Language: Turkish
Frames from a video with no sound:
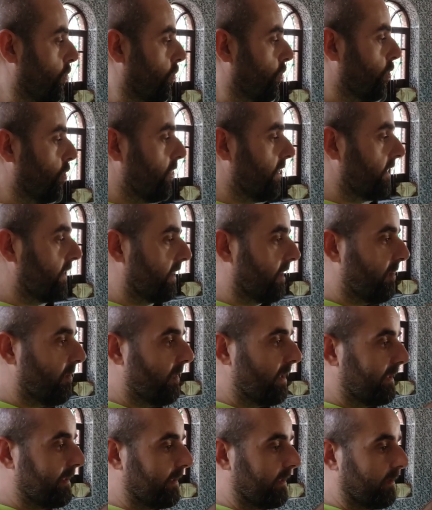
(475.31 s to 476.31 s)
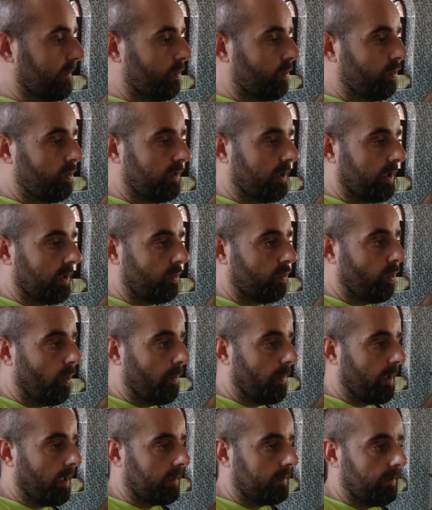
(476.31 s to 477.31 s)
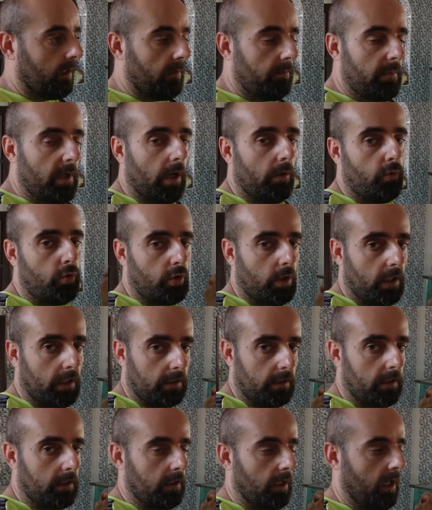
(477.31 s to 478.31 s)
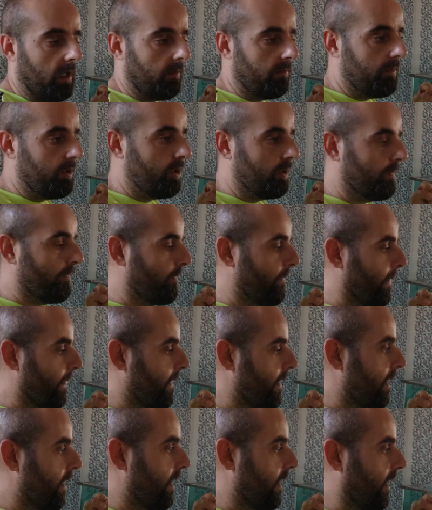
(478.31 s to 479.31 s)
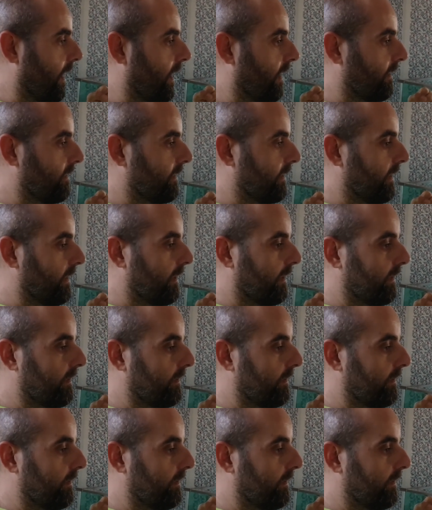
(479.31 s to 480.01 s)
buradaki mezarın üstündeki topraktan bir avuç alırlarmış. Askere